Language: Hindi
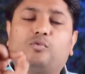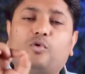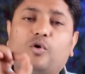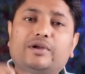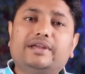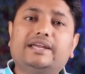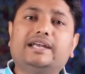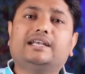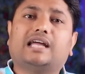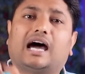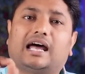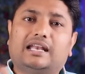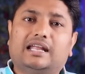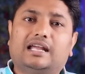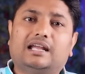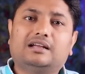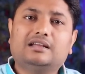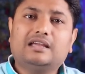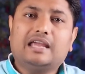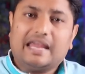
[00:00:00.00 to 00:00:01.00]
वो ही
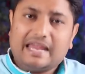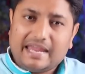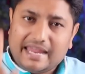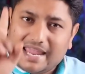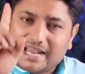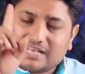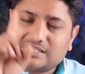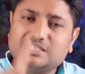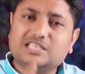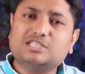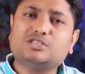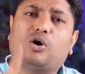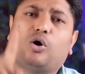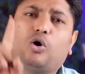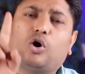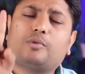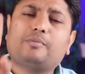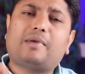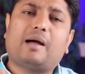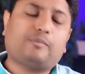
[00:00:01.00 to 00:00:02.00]
डाले एक चीज
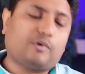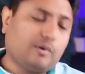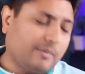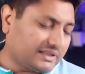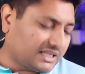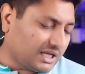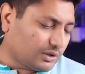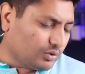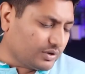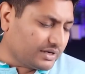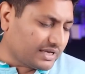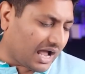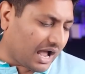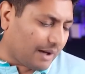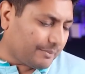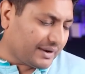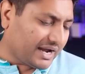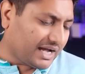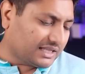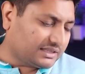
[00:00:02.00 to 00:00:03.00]
और मैं आपको बता दूं
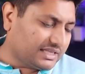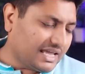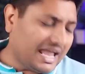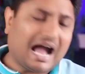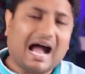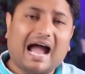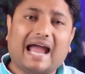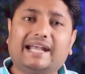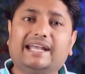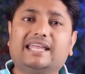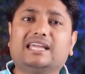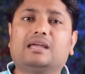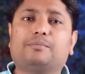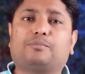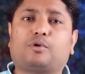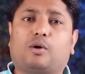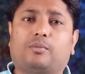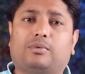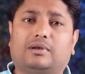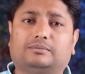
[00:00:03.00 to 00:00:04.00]
यहाँ पे आती है आईडी
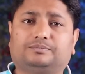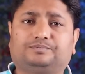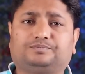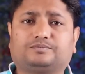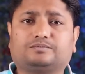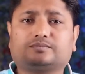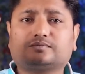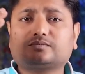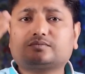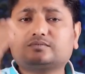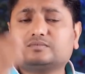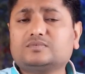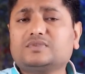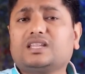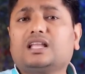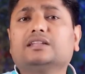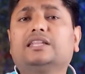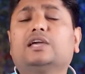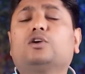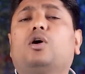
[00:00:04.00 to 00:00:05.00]
की प्रॉब्लम
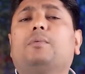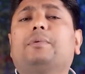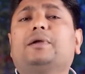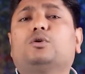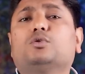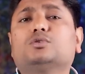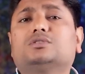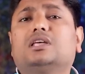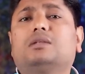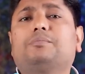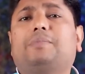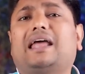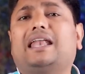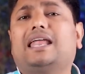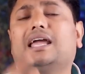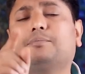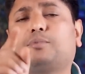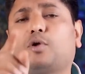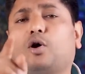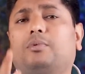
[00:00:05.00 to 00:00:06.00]
देखो अभी कुछ दिन
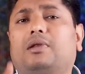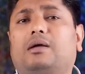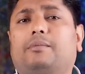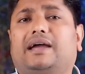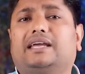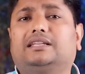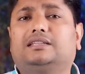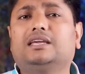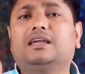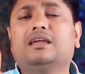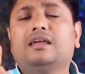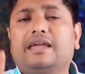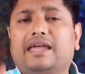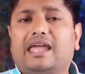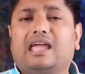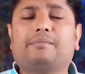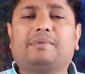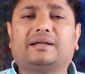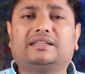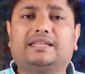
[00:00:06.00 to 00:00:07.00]
पहले एक प्रॉब्लम आई थी
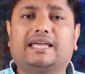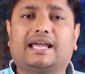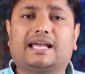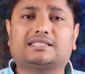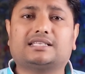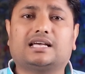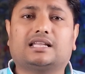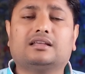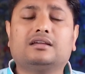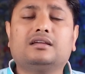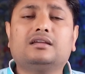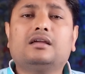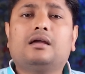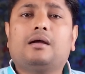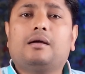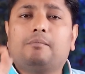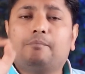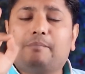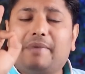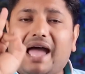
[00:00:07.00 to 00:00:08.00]
एक बंदे के साथ
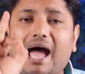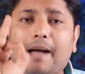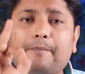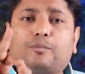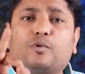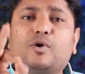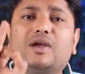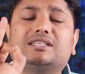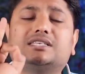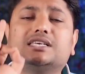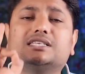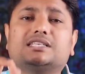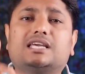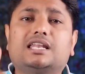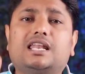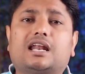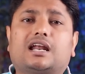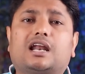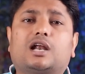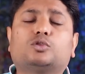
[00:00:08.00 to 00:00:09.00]
मैं आपको एक चीज
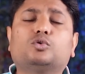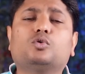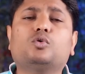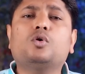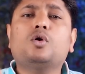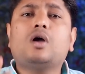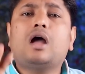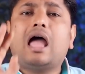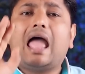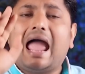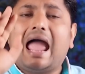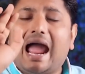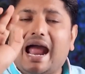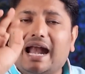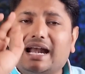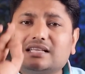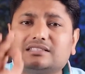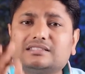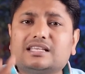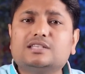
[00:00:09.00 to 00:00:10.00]
क्लियर कर दूं
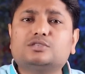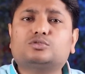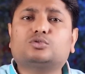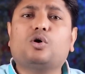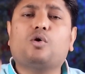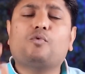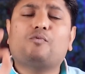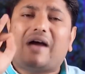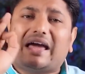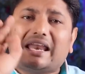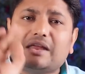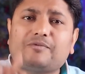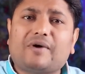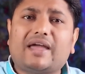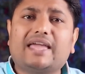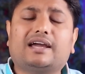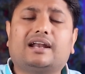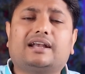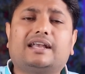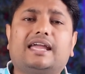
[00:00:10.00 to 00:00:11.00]
एडसेंस को
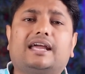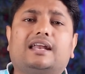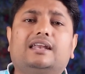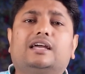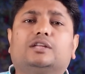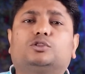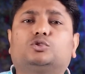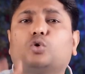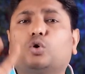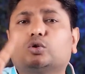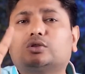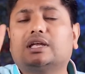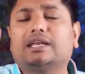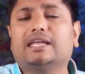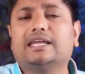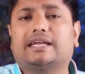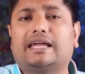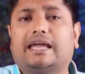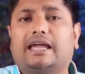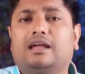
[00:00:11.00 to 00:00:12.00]
वेरीफाई करने के लिए दो
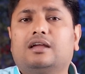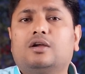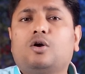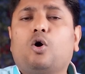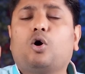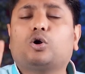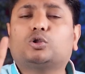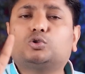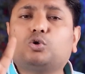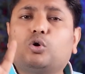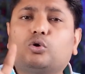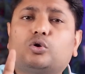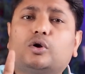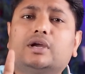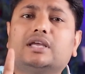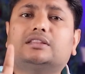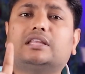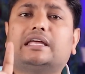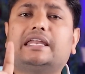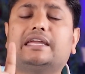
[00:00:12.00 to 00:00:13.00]
तरीके हैं और
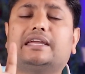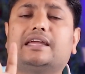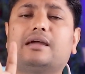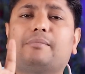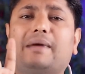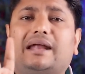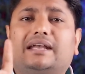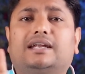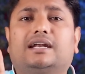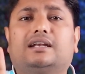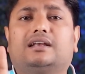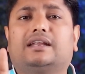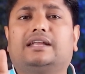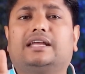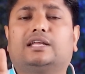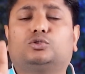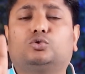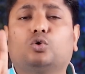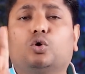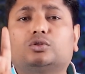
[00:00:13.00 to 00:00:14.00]
दोनों ही तरीके
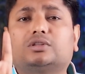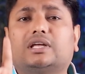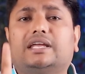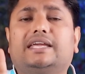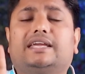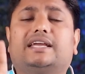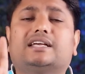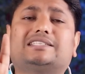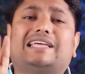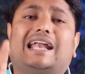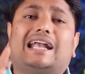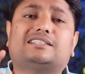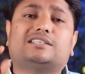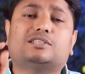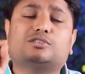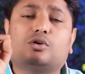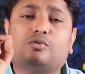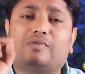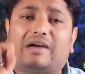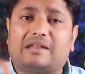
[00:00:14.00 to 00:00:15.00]
मैंडेटरी है दो तरीके से
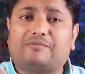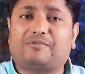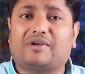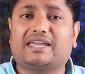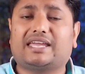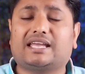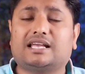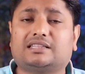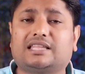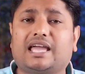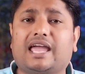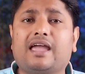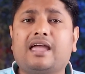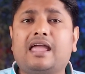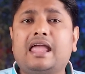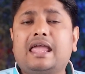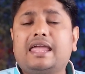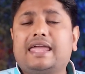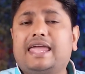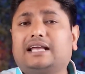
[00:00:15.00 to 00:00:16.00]
एडसेंस को वेरीफाई किया जाता
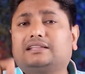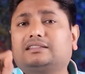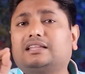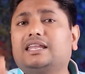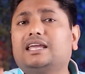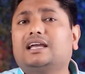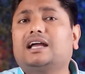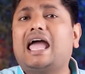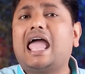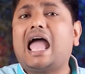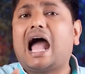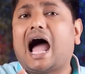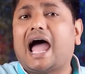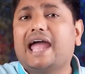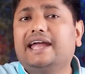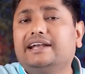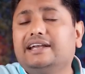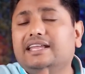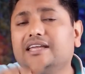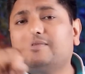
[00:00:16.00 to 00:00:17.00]
है एक तरीका है
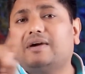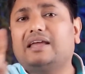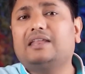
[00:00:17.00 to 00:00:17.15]
आईडी